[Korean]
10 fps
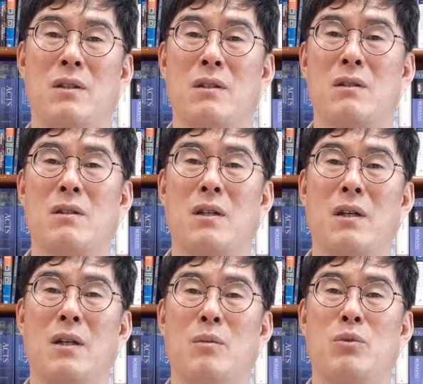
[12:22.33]

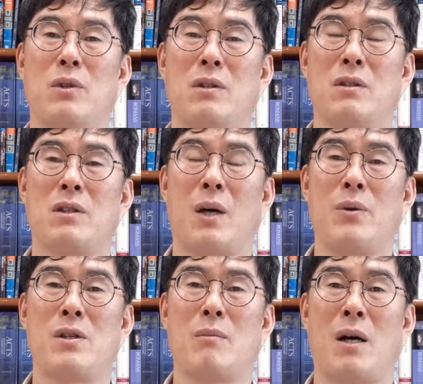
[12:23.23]
그런데 불현듯
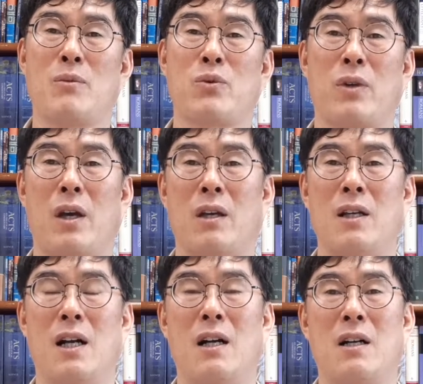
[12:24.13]
다윗의 마음속에
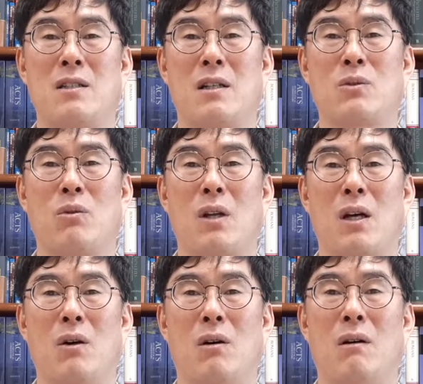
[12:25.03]
한 가지가
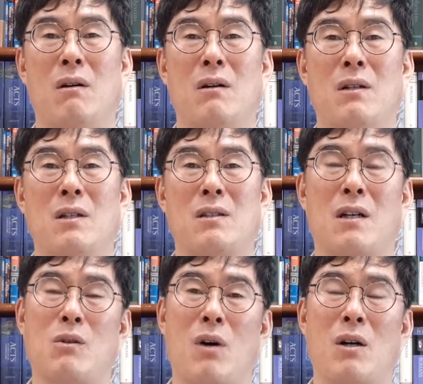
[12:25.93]
떠올라요. 어?
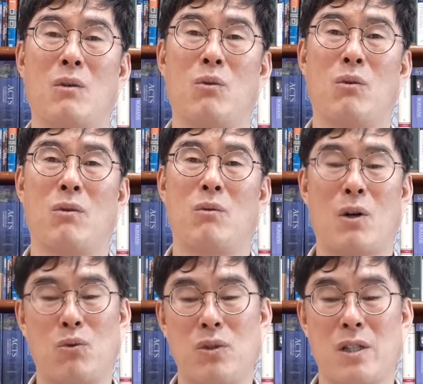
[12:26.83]
나는 왕,
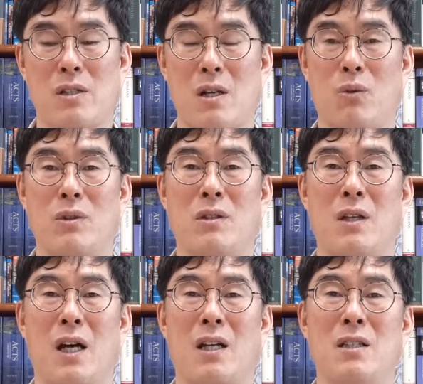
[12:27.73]
왕궁에서 살고 있는데
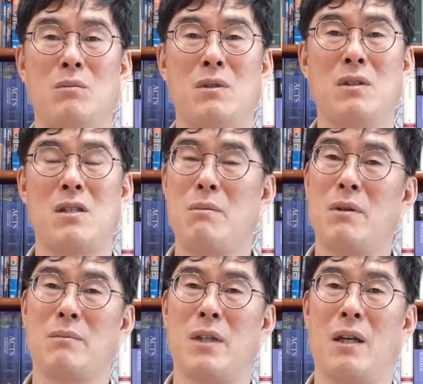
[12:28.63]
하나님은 집이
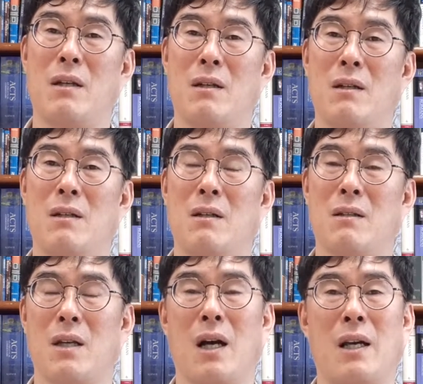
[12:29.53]
없네.
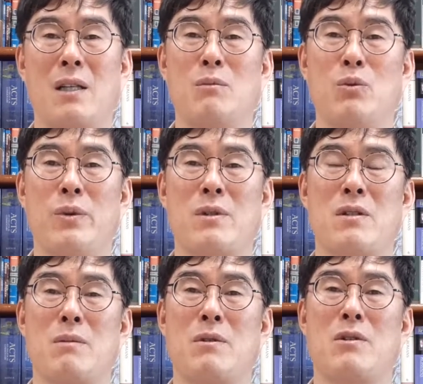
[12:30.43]
내가 하나님을 위해서
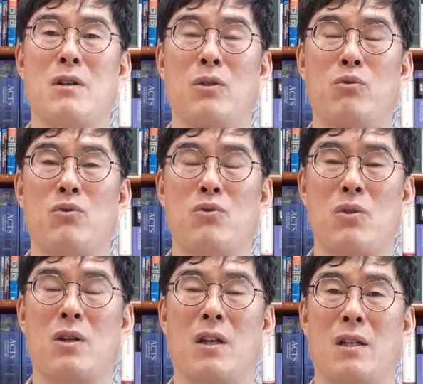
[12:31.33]
집을
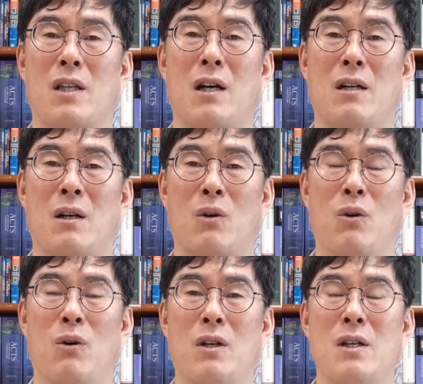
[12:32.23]
지어줘야
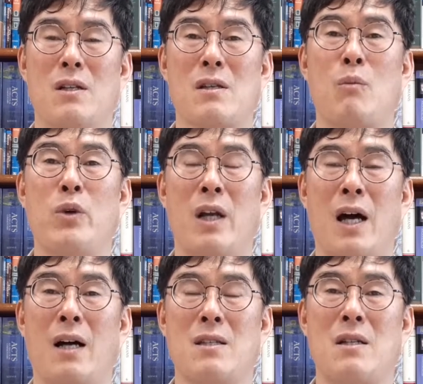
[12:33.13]
되겠다라고 사무엘
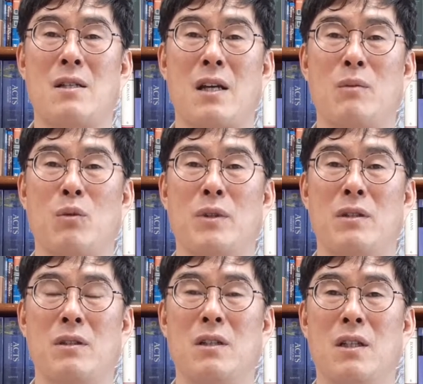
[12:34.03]
하 7장에
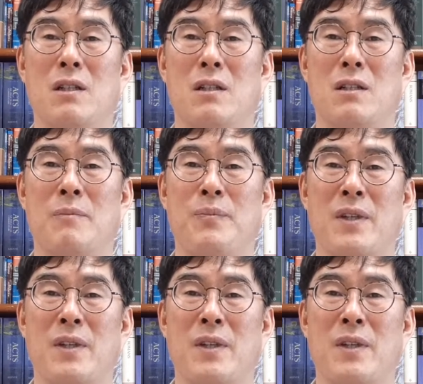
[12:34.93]
보면은 어,